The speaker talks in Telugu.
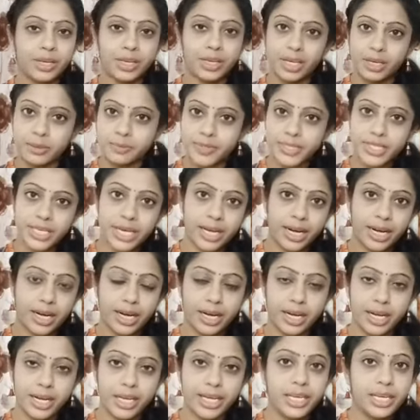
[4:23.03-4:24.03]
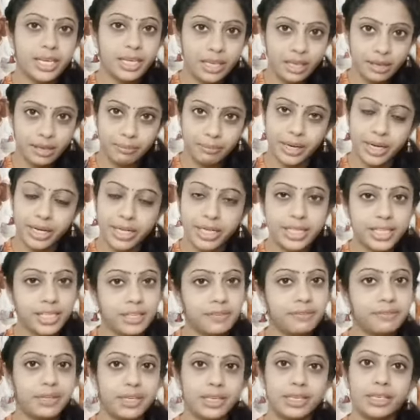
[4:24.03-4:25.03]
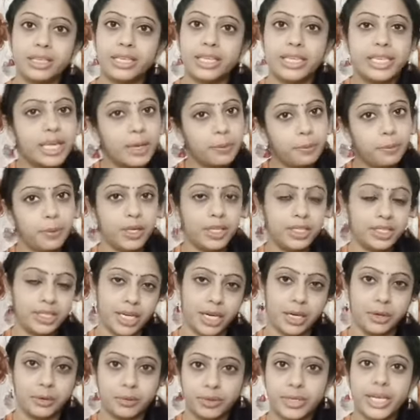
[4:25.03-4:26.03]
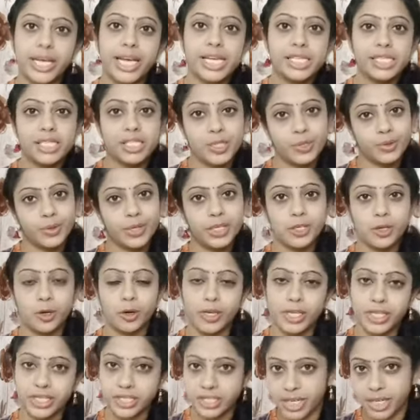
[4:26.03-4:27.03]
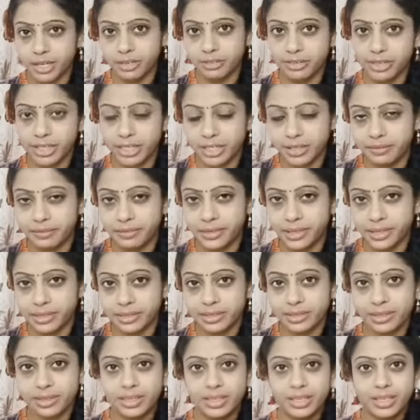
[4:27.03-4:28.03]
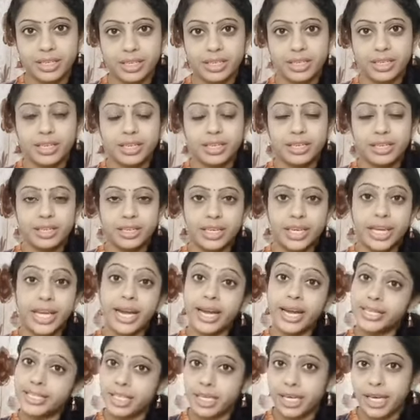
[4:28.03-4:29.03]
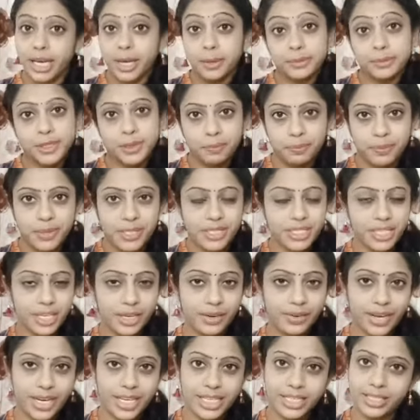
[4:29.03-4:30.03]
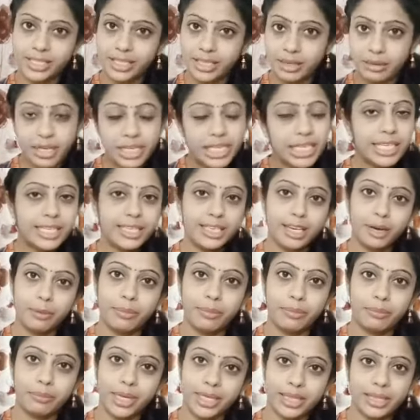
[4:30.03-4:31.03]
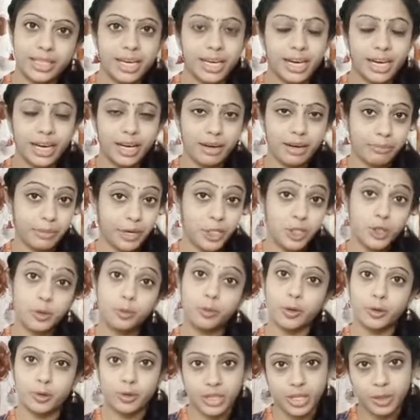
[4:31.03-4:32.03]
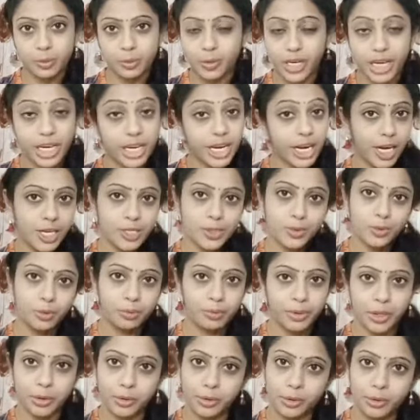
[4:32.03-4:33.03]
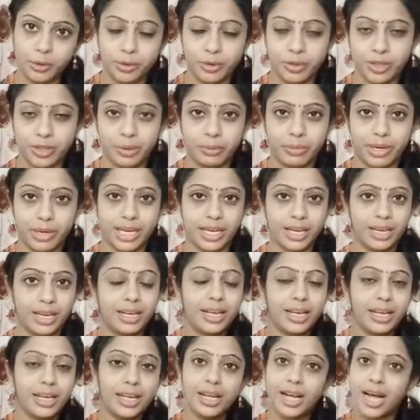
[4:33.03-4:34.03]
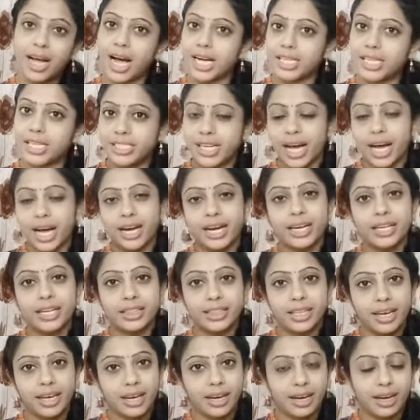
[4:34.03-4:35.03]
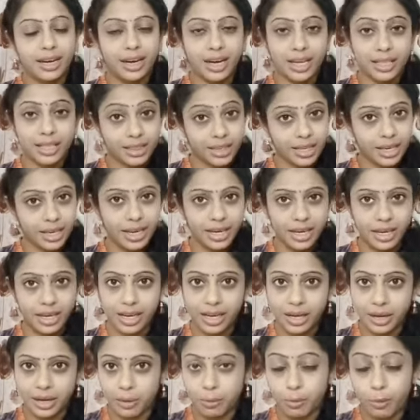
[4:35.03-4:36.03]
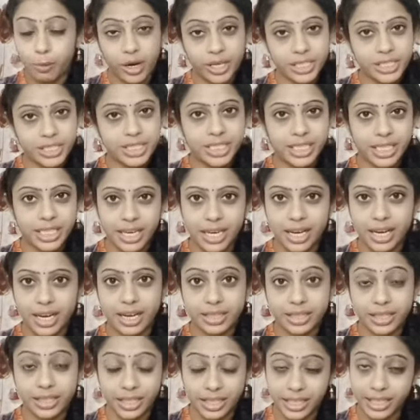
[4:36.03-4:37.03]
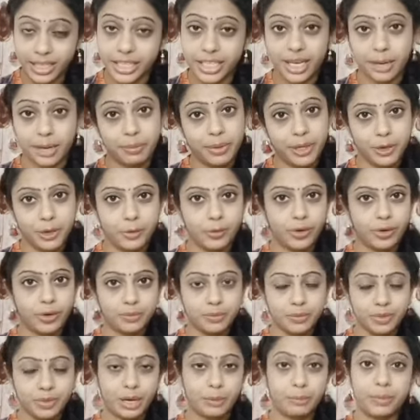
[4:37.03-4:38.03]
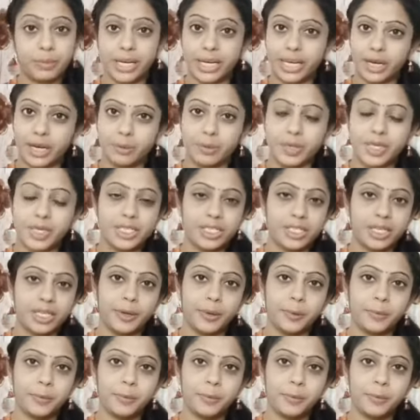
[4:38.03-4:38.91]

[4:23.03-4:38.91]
ఏం స్టిక్కర్లు అంటే ఈ ఈ గిఫ్ట్ ఎప్పుడు ఇచ్చాడు ఏ సిచ్యువేషన్లో ఇచ్చాడు ఈ గిఫ్ట్ ఏ ఏం చెప్పి ఇచ్చాడు అనేసి నీట్గా భద్రంగా మర్చిపోతుందేమో అని రాసుకుని పెట్టుకుంటుంది అనమాట ఆ జాగ్రత్త అంతగా ఆ బాక్స్ని ఇంకా అంత నీట్గా పెట్టుకోవడం ఆ అబ్బాయి గమనించి